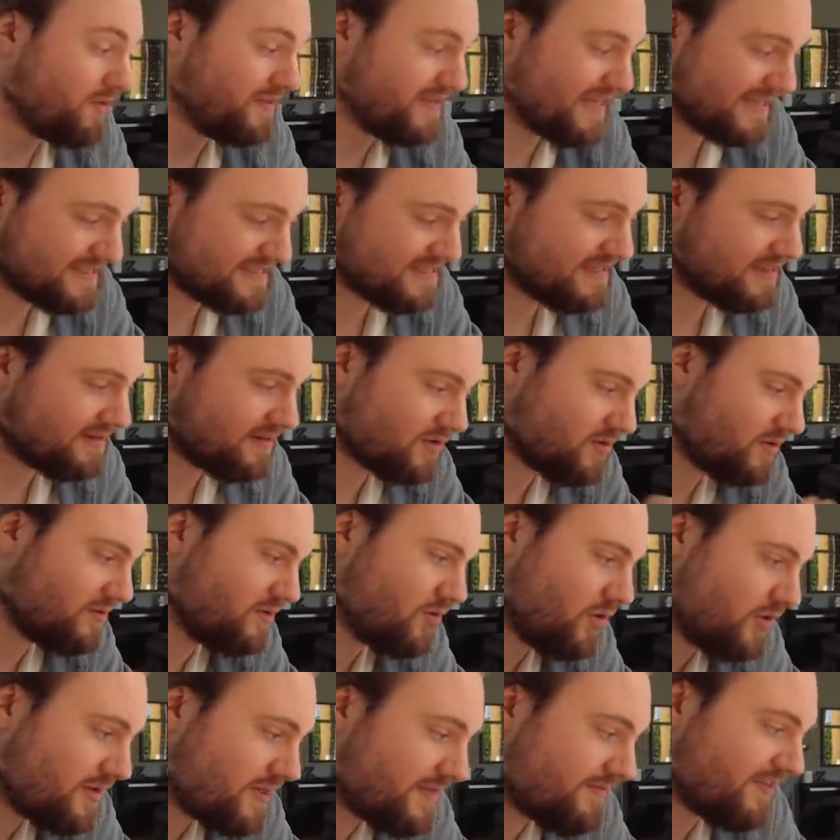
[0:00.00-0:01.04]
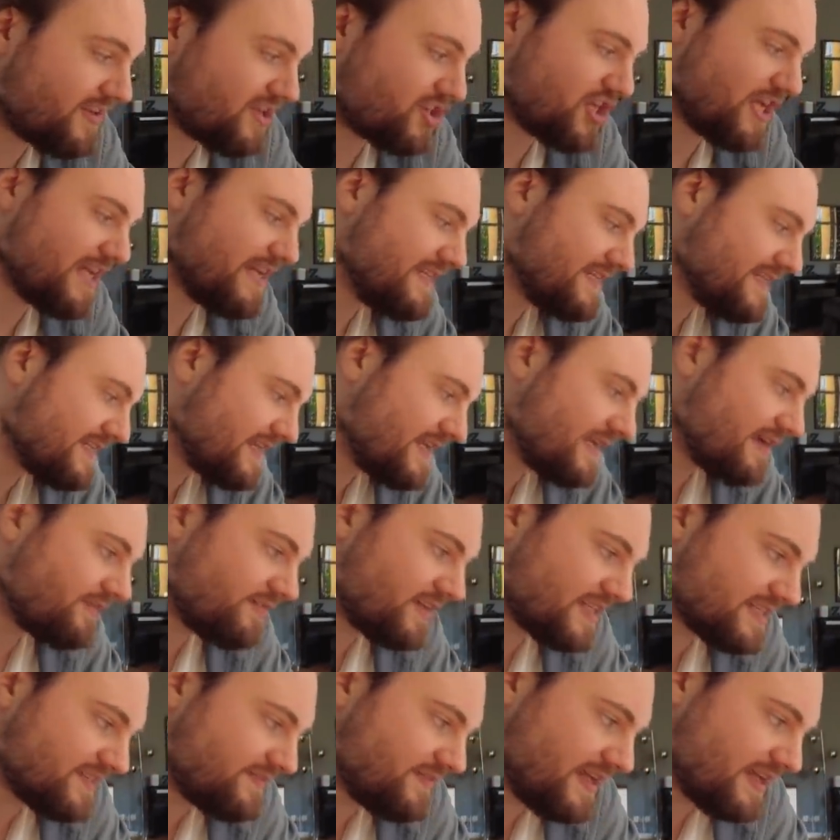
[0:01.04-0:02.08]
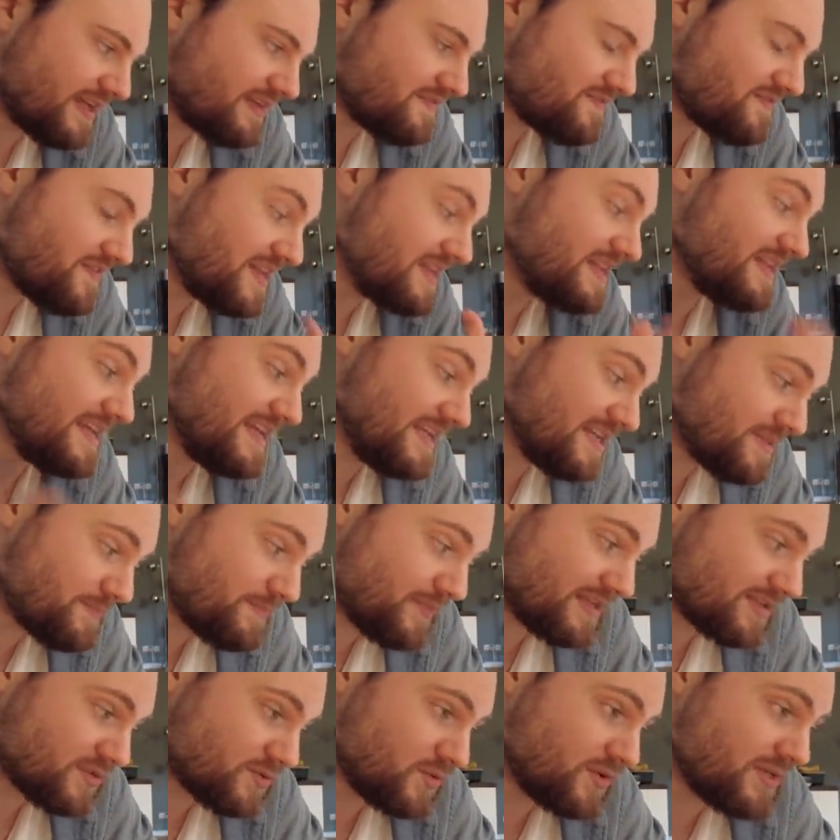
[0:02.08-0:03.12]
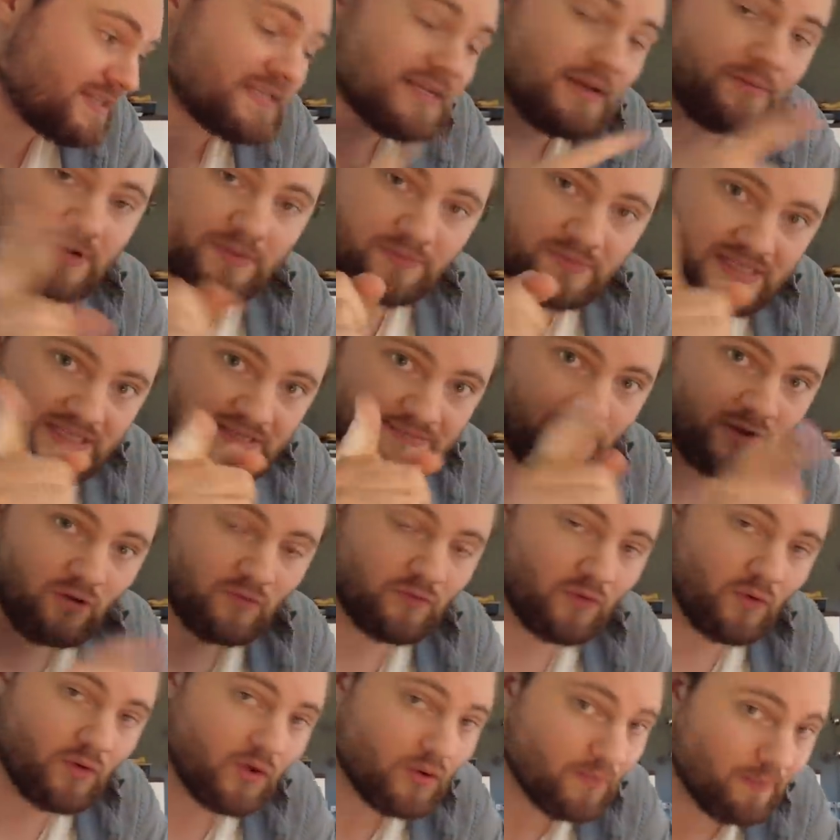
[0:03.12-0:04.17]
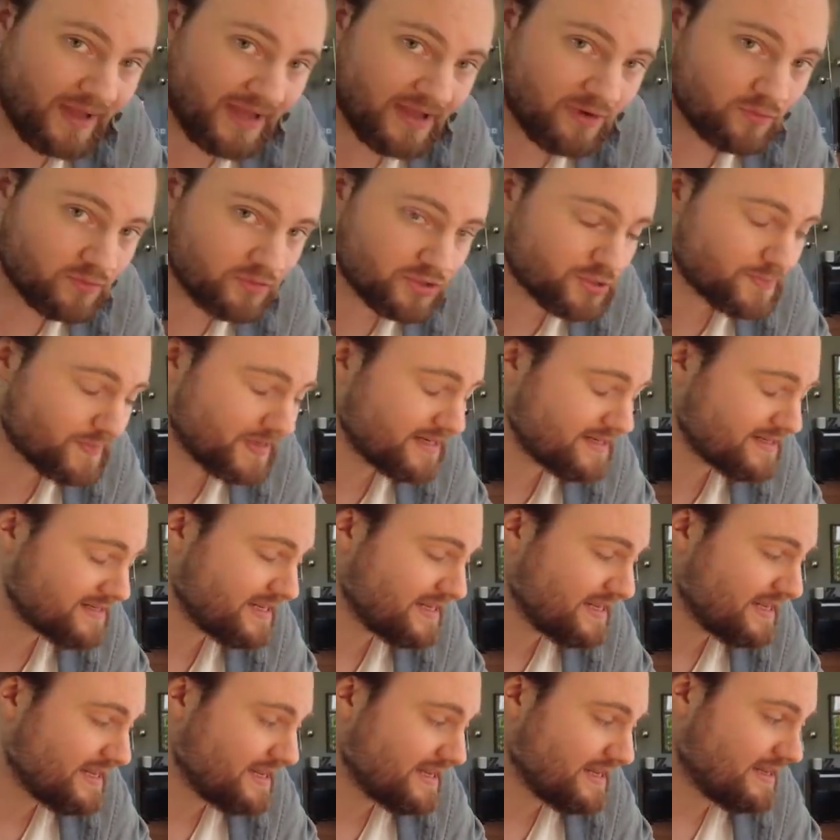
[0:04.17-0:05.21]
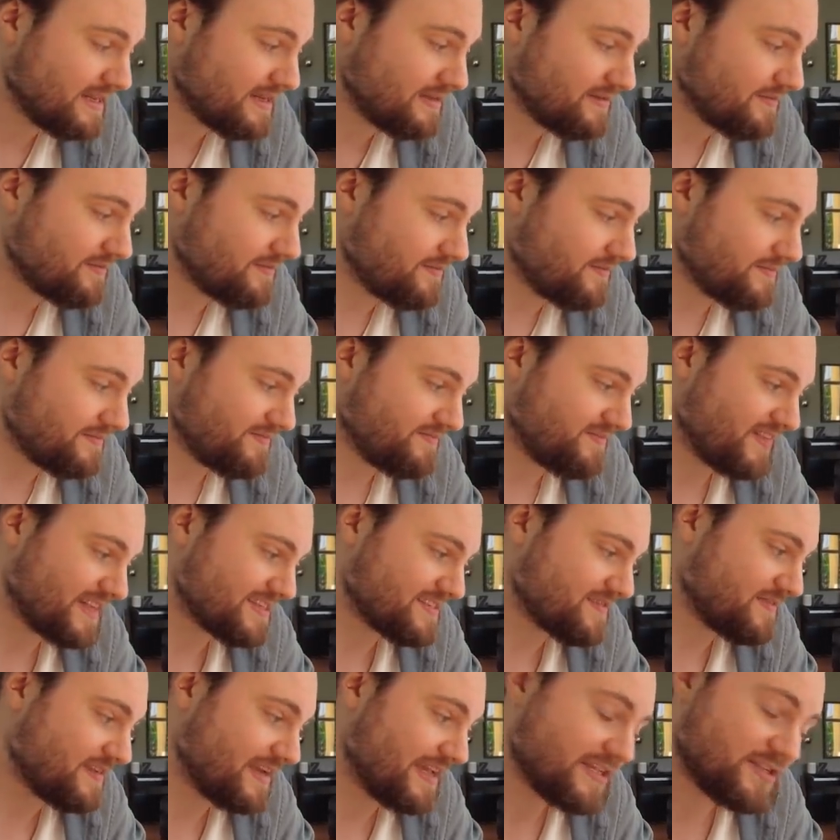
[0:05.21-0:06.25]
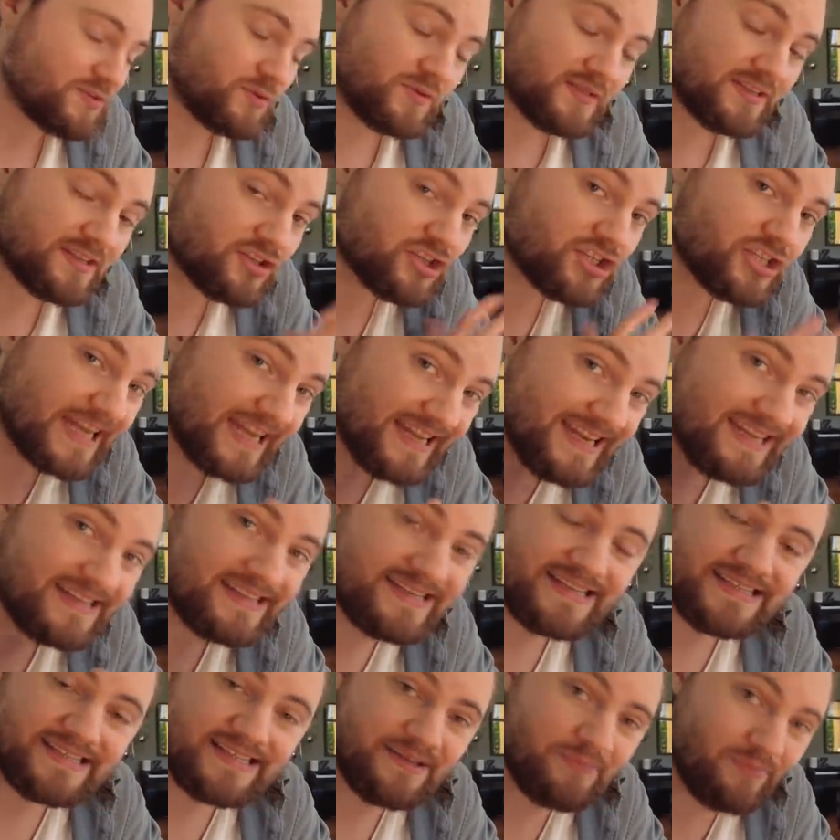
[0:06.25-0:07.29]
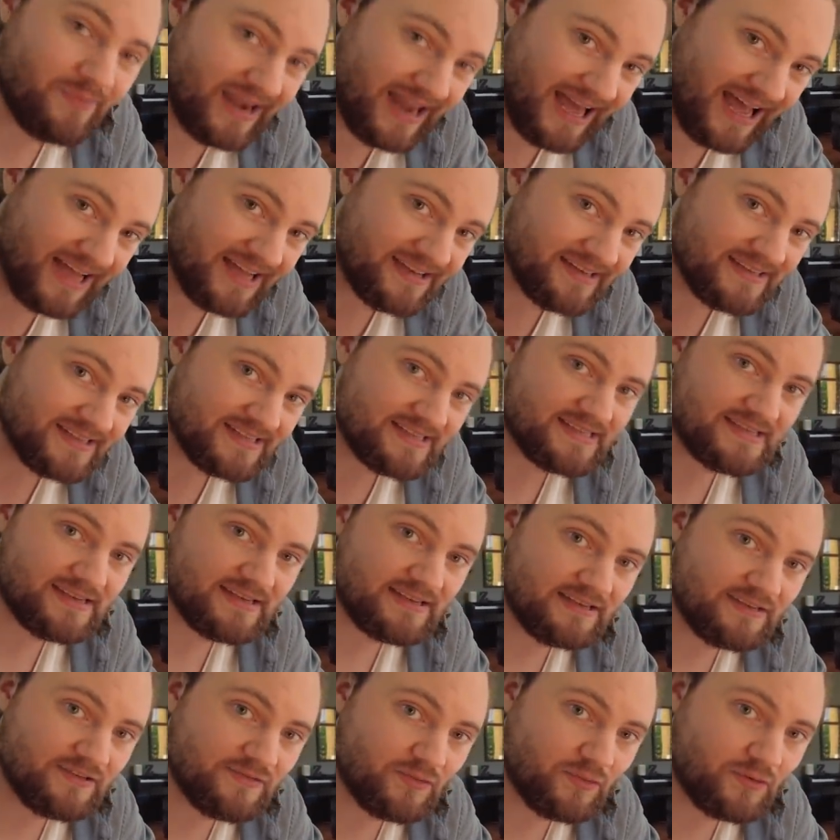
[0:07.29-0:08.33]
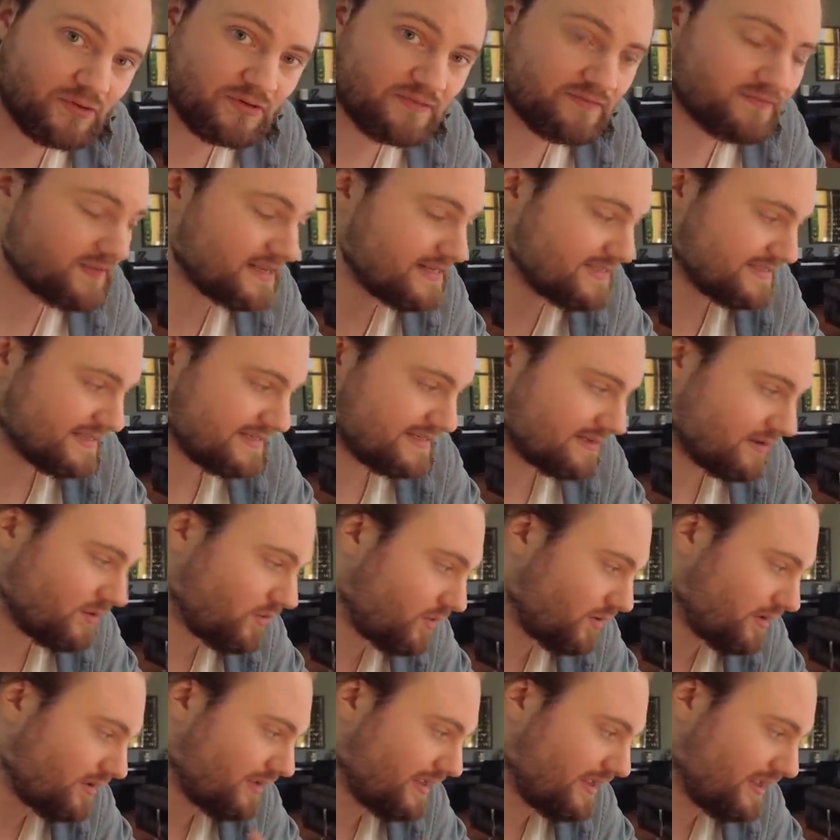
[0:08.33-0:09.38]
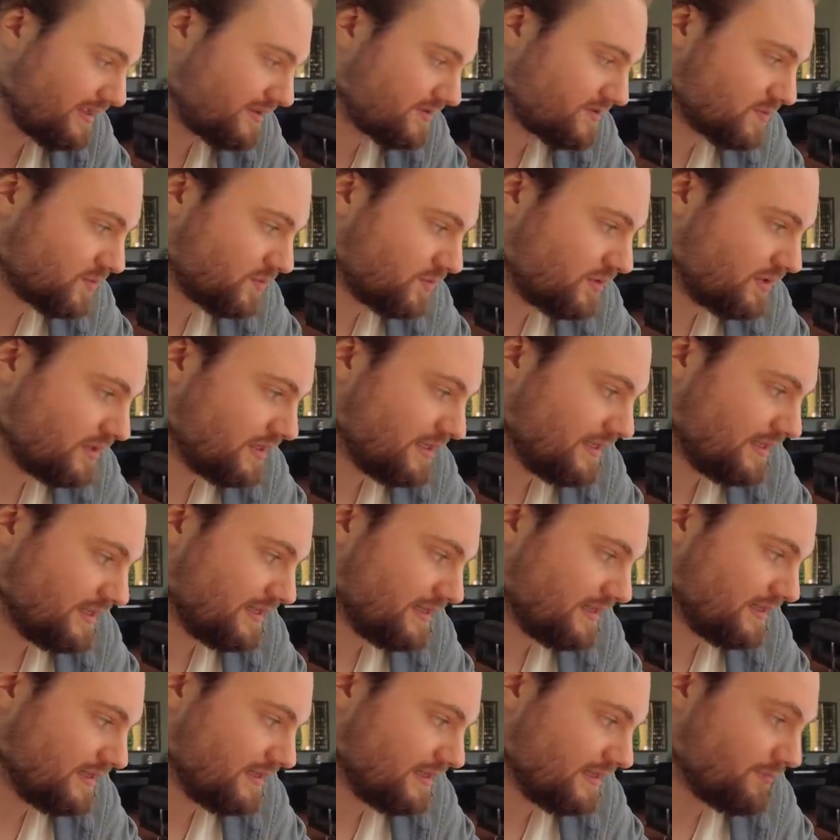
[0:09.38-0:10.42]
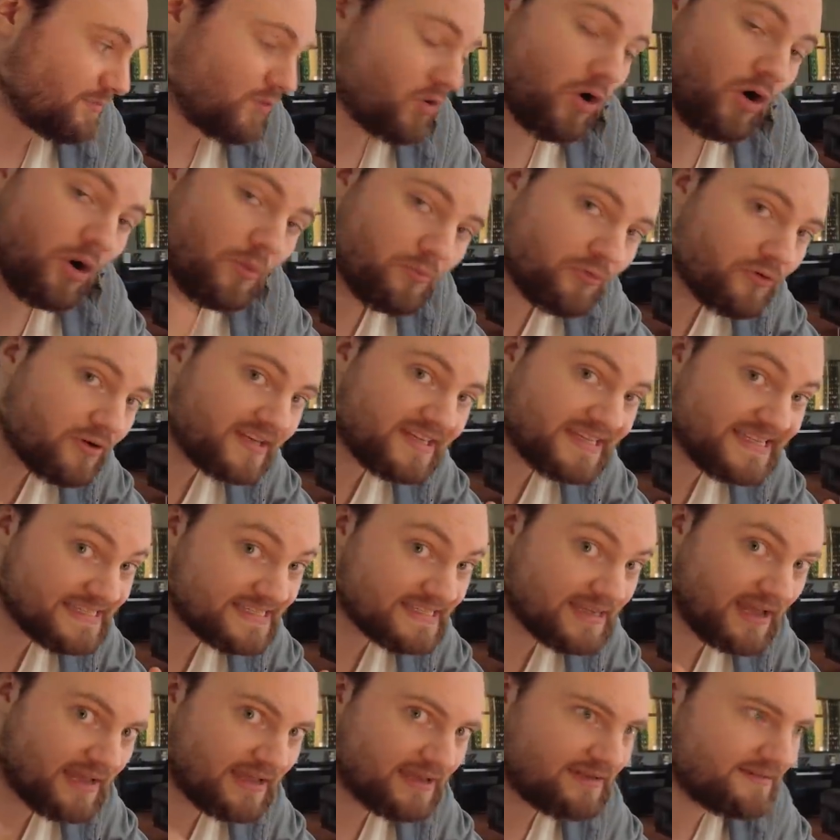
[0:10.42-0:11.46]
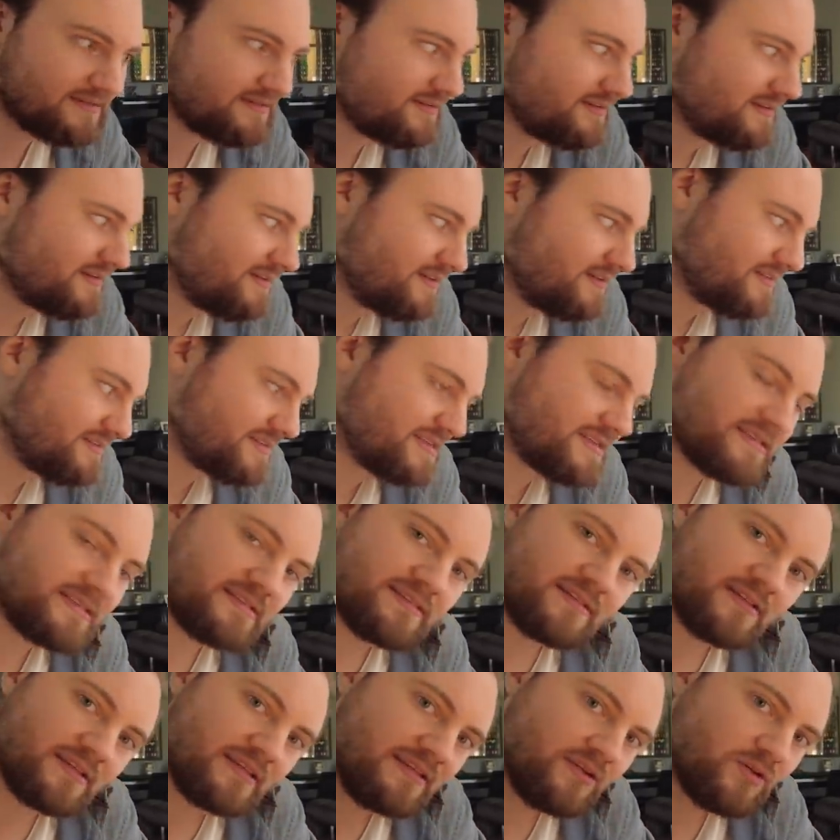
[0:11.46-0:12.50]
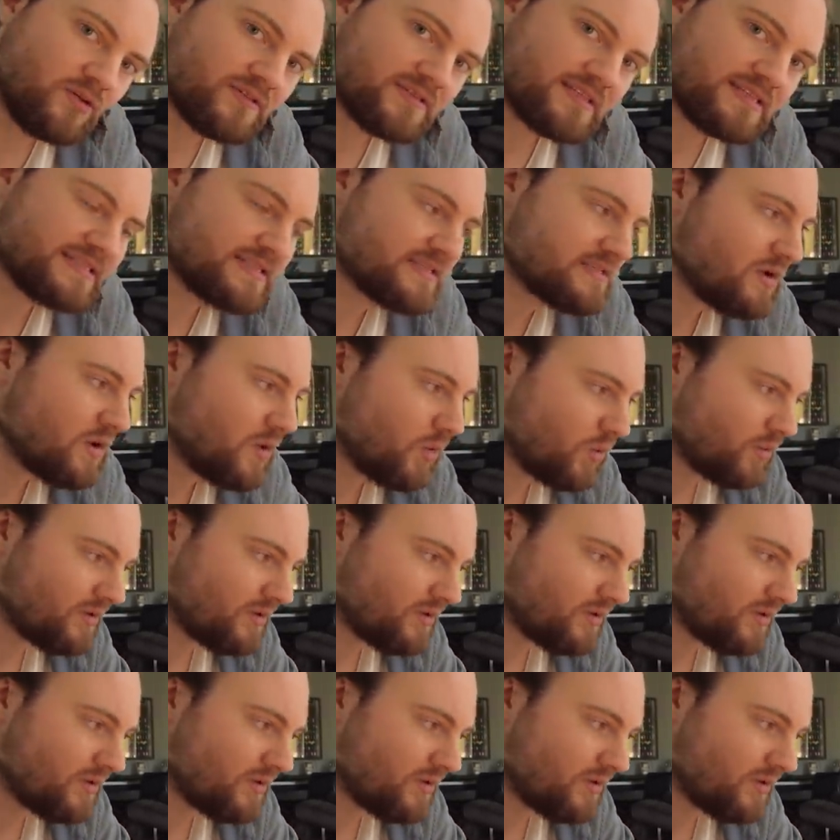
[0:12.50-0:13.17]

Und das hier könnte wahrscheinlich eher was werden, finde ich persönlich, aber da bin ich mal auf eure Meinung gespannt, äh, was vielleicht unsere Standardtasse im Laden tatsächlich wird, weil es halt auch eher so äh, im Corporate Design des Kiosk ist.